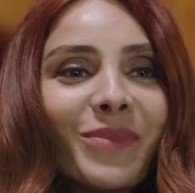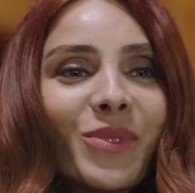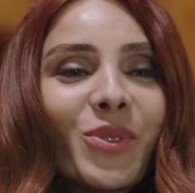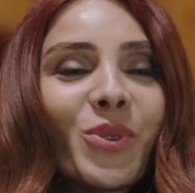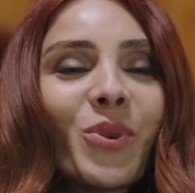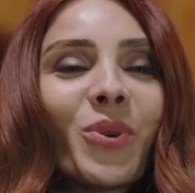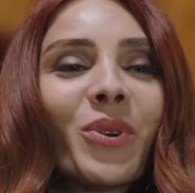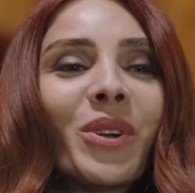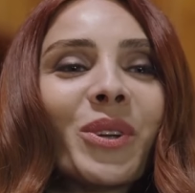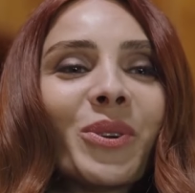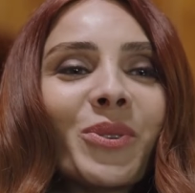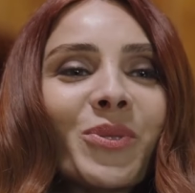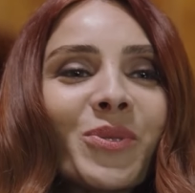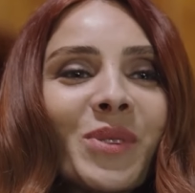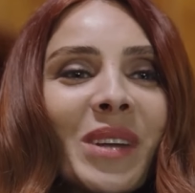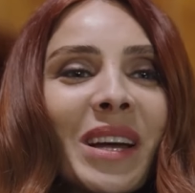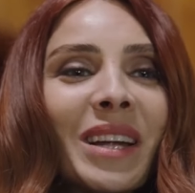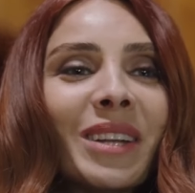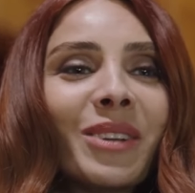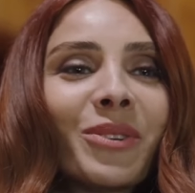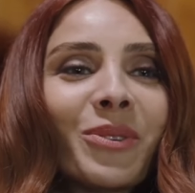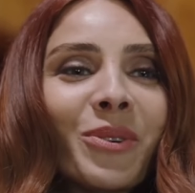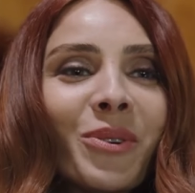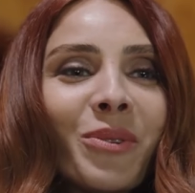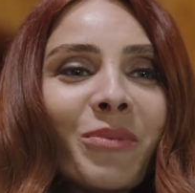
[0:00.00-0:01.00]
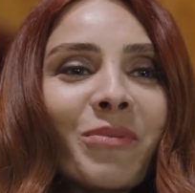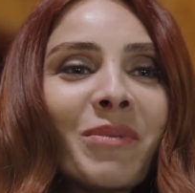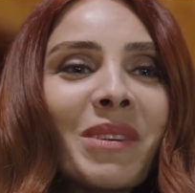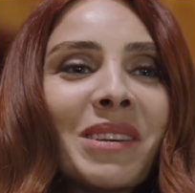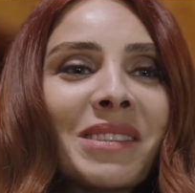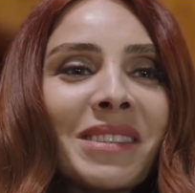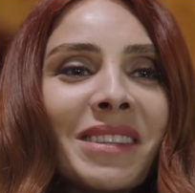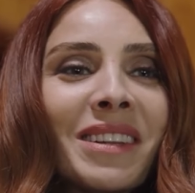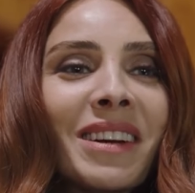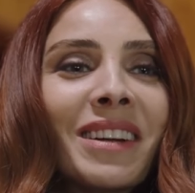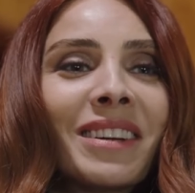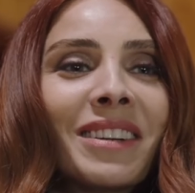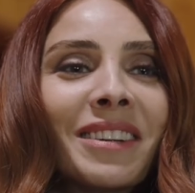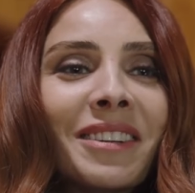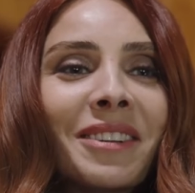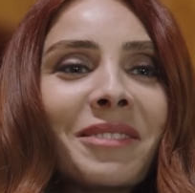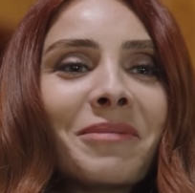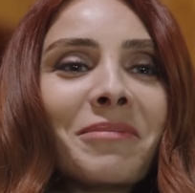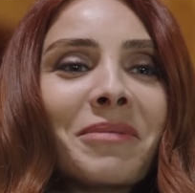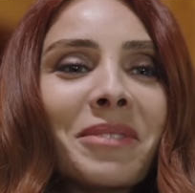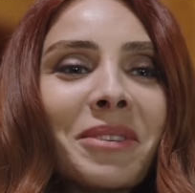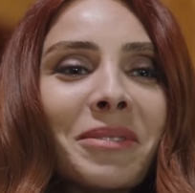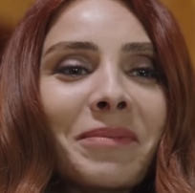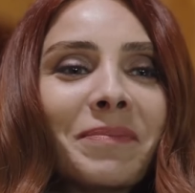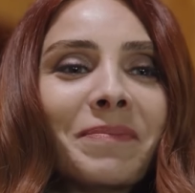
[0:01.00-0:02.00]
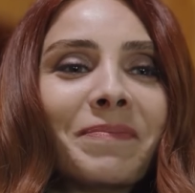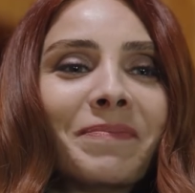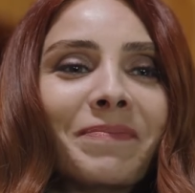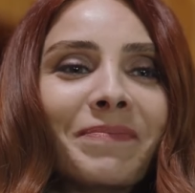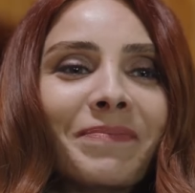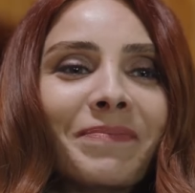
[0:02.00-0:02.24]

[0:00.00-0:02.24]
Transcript: Zorla güzellik olmaz derler ama.